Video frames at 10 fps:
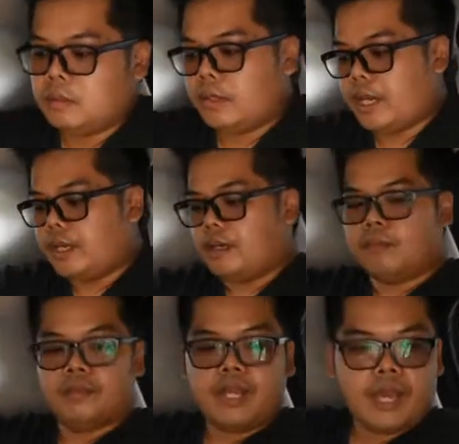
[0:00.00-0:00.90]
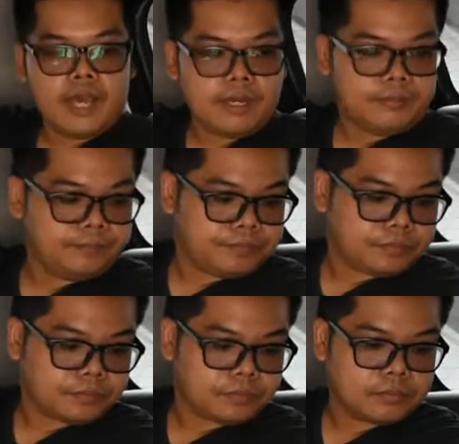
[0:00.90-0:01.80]
oke kemudian
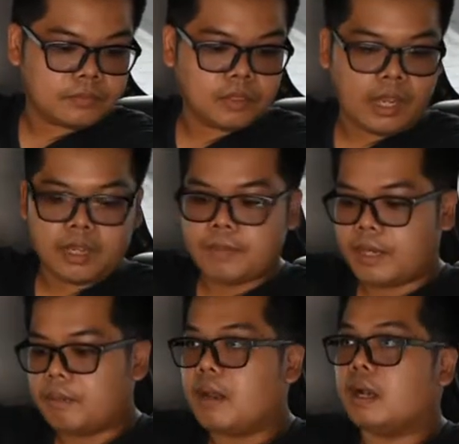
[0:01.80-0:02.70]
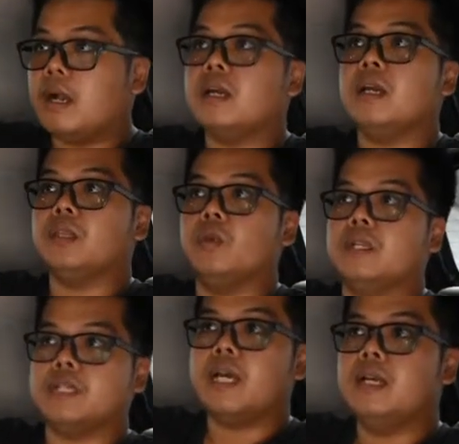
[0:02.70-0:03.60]
kayaknya bagian belakang itu
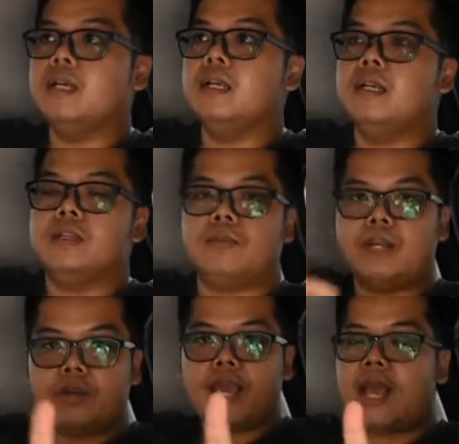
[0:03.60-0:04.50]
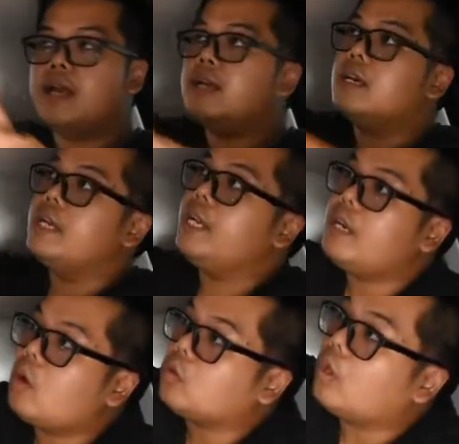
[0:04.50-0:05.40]
aja cuman oh ya ini
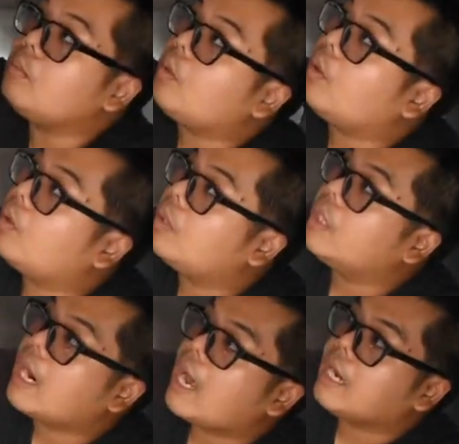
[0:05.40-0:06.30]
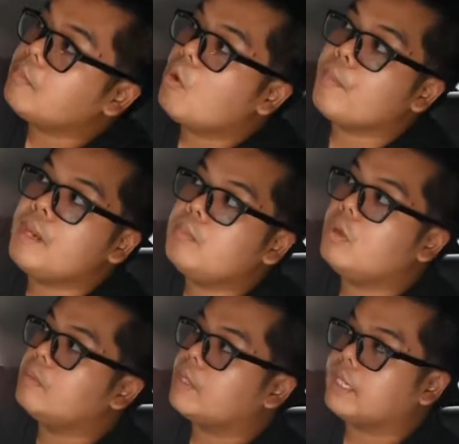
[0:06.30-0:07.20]
kan kotor nih bro nah ini mobil
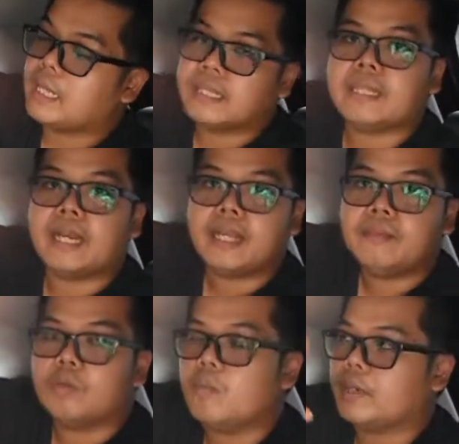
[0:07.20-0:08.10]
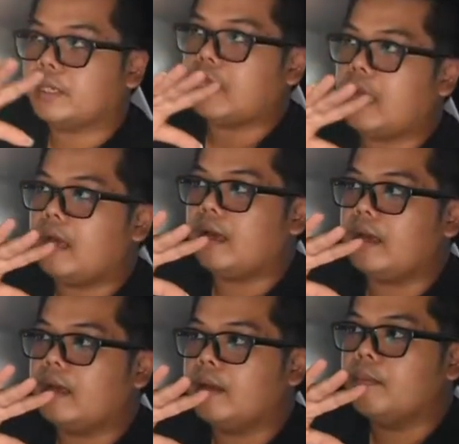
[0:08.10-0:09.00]
belum kita detailing belum kita
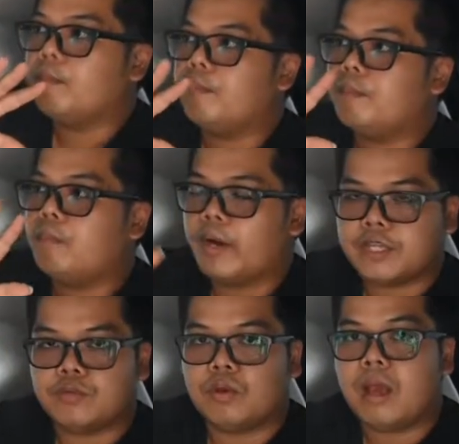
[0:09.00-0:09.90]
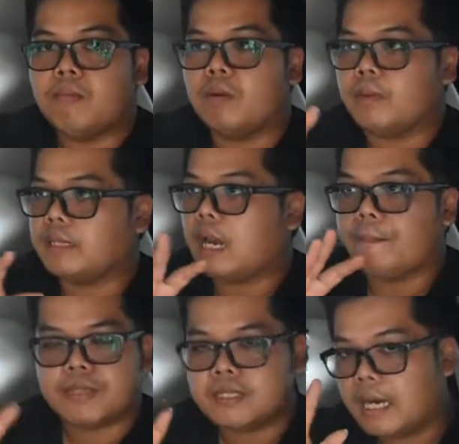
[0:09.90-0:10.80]
poles juga belum kita
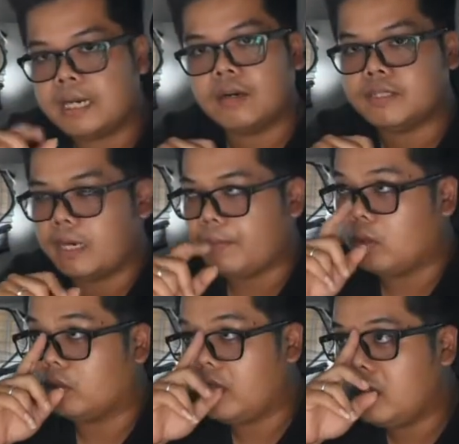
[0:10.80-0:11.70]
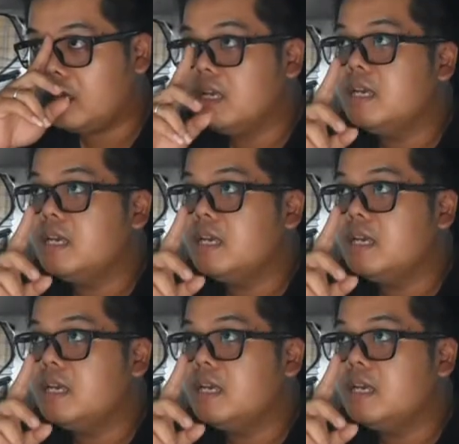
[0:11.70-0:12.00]
lapis dengan nano ceramic coating